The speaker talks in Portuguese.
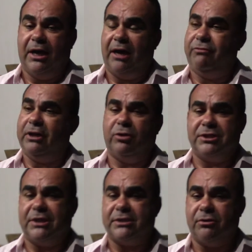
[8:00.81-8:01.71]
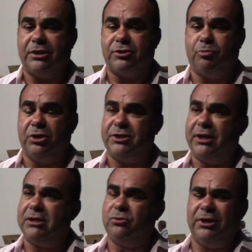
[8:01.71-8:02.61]
a valorização desses
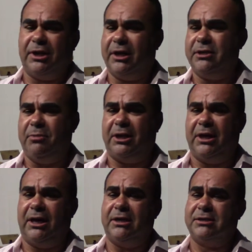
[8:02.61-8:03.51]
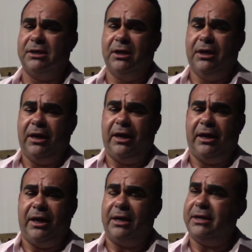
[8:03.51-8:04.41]
policiais com entrega de medalhas,
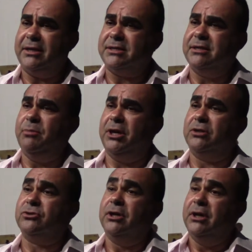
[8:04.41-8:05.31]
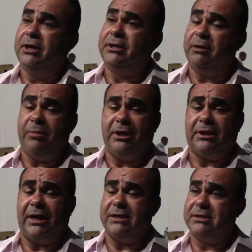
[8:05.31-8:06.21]
é, agradecimentos e também
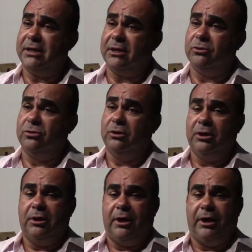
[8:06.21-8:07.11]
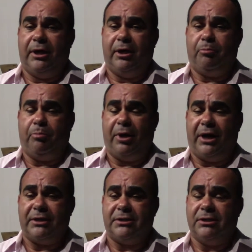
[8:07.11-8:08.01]
trazendo é,
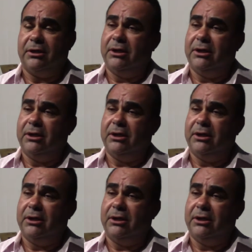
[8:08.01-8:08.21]
parte